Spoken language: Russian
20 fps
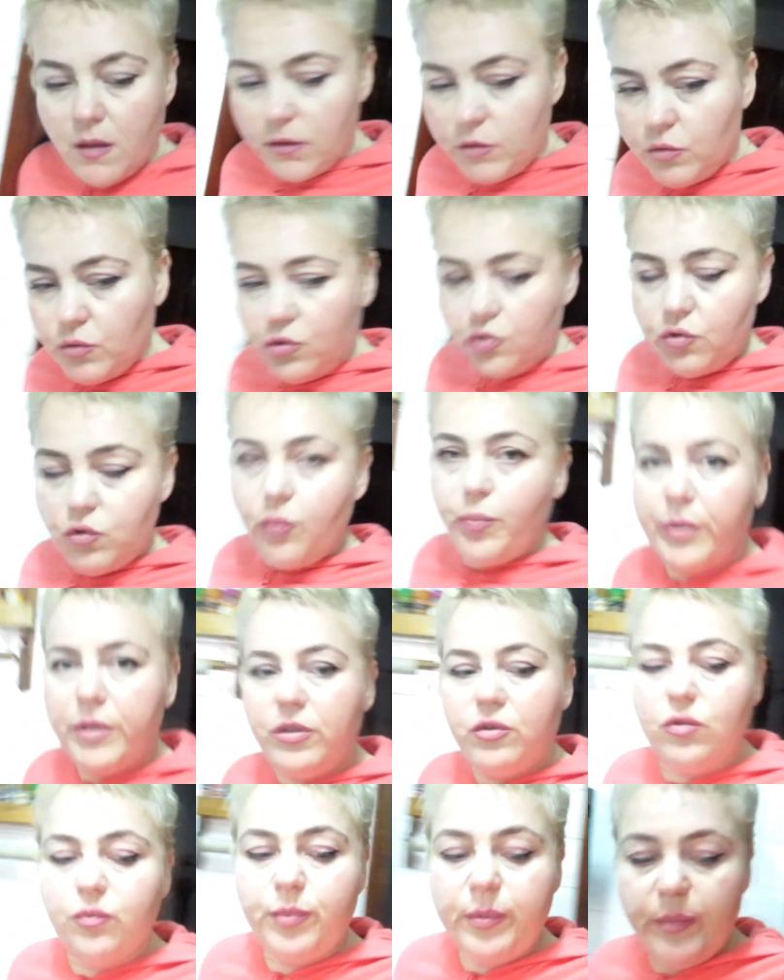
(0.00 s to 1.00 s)
Ну что,
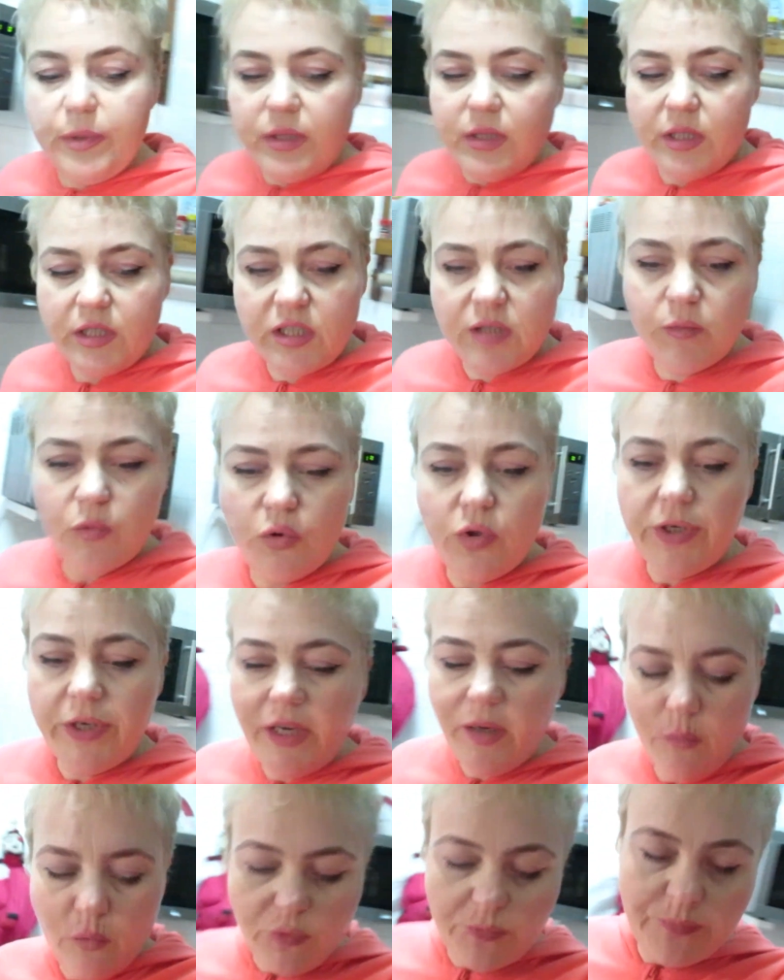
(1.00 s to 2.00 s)
приступим к нашему
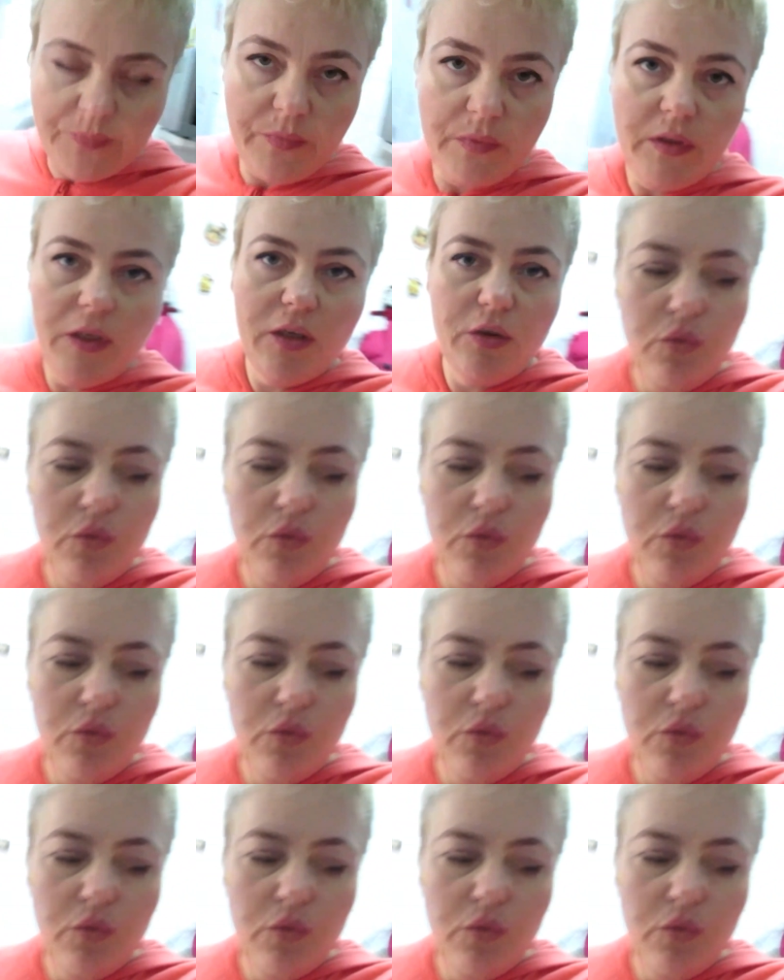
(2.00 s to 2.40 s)
крему. Я